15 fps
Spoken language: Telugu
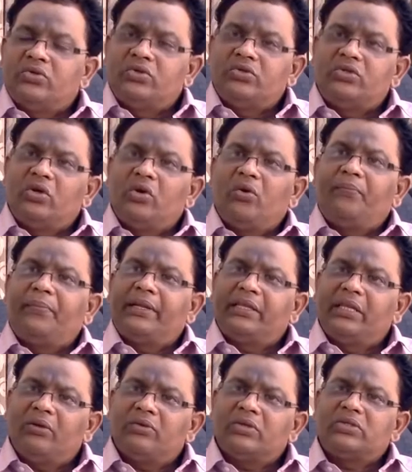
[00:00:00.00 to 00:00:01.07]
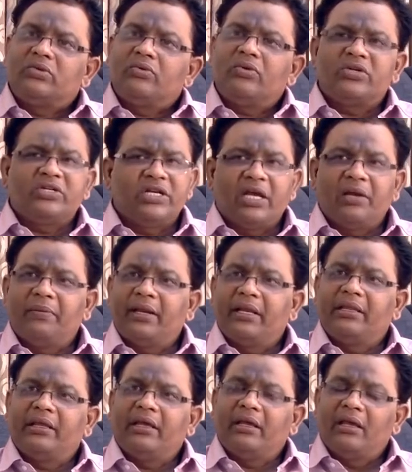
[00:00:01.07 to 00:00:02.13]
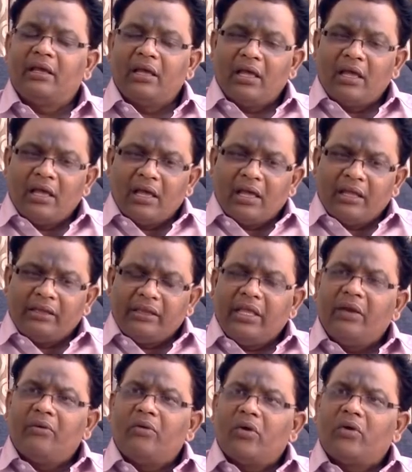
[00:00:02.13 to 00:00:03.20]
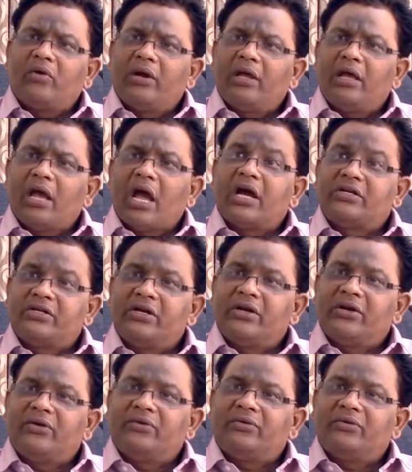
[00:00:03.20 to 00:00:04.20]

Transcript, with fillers: సృష్టిలో ప్రతి వస్తువు క్షయమైనదే దేవుడు ఒక్కడే అక్షయుడు